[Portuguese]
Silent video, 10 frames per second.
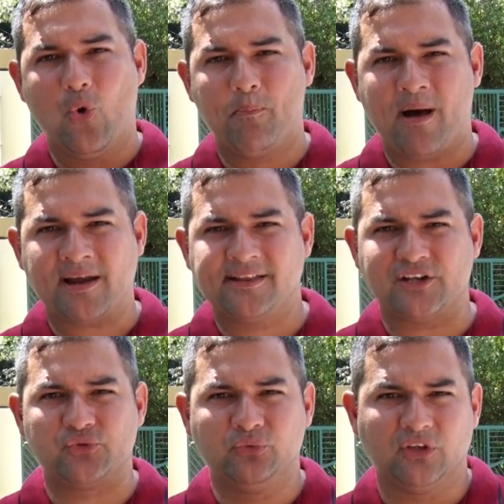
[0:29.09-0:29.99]
O Parque
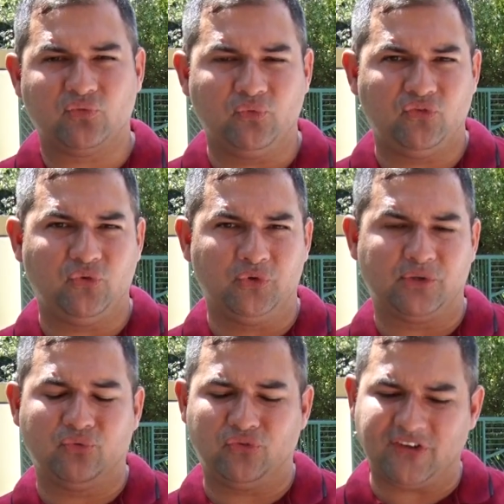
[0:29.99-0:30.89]
das Dunas
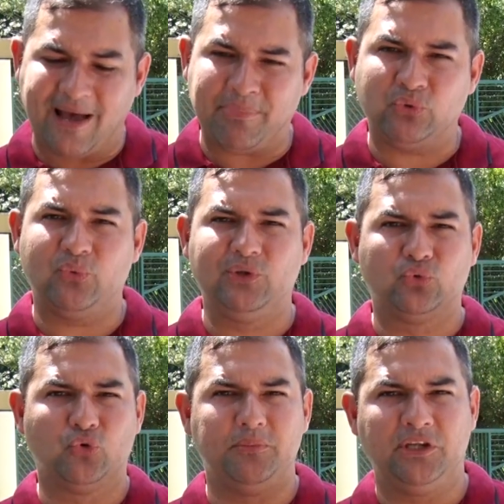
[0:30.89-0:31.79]
funciona do sábado e
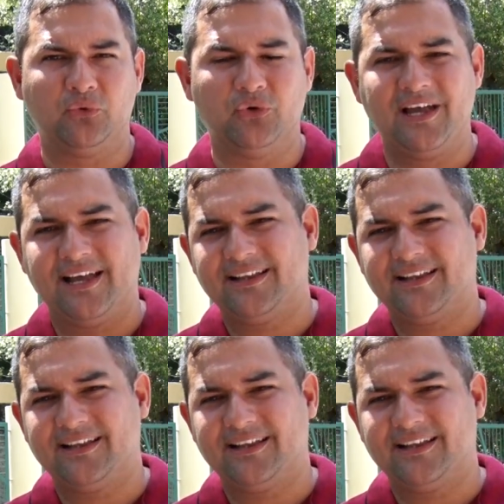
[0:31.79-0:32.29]
no domingo,